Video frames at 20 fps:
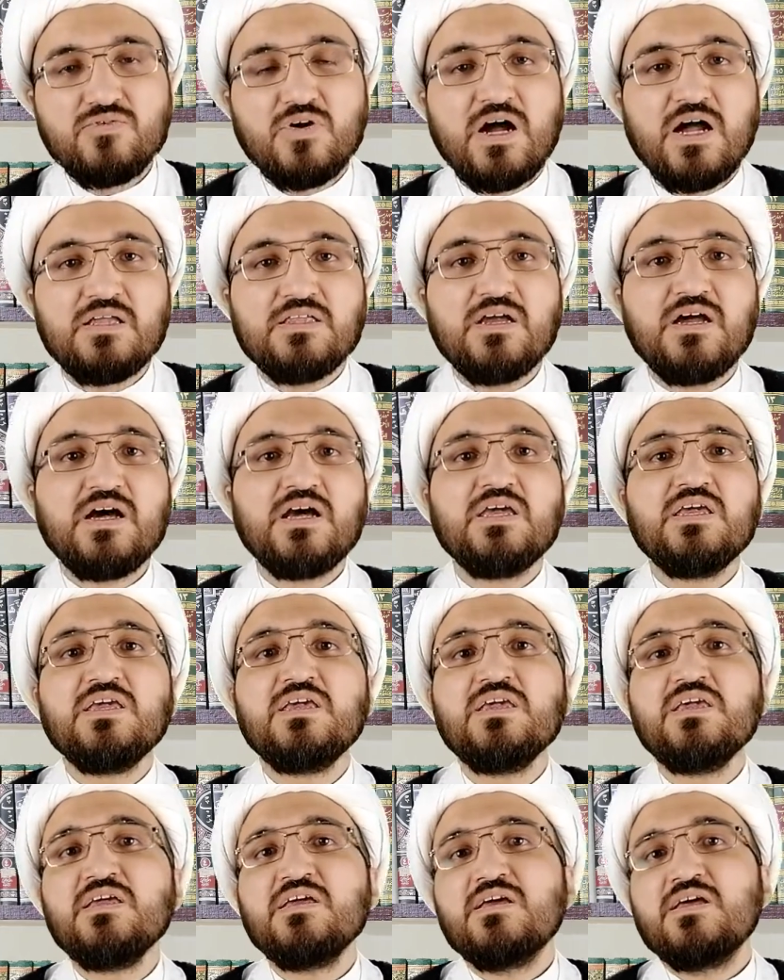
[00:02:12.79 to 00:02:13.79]

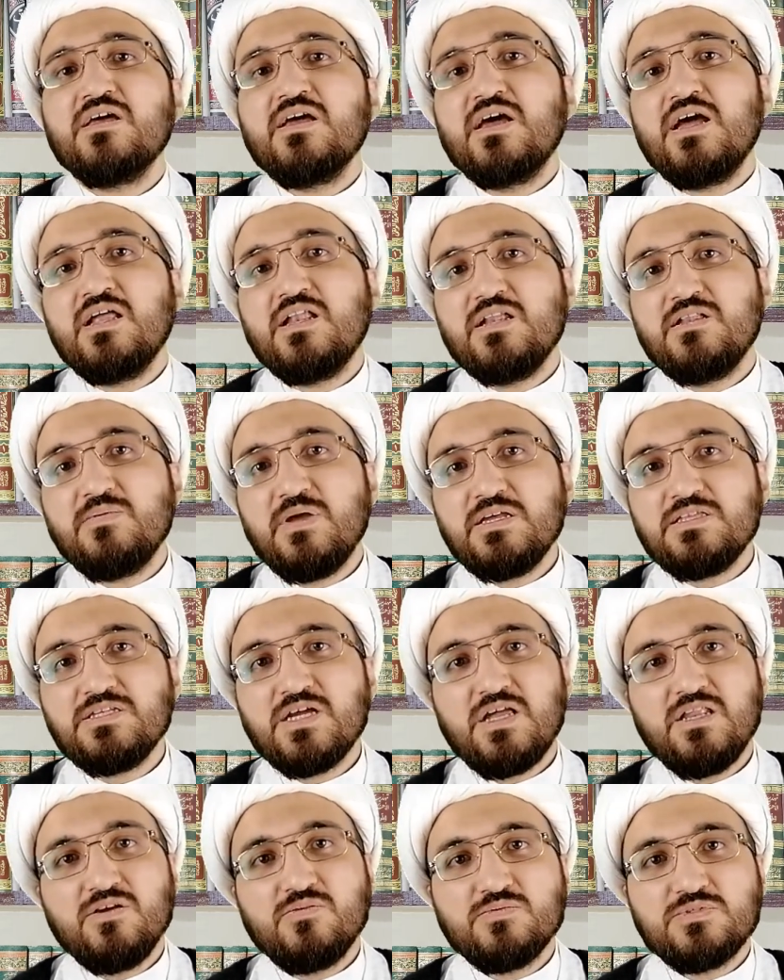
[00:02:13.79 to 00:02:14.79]
أعداء أهل البيت
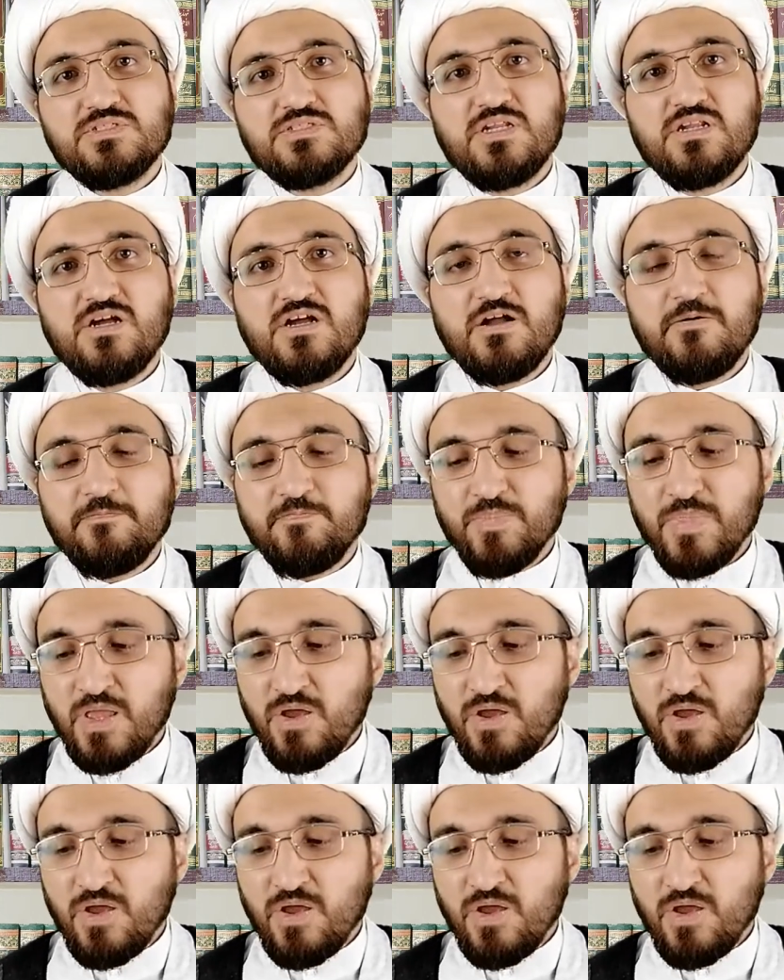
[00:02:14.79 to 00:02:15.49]
عليهم السلام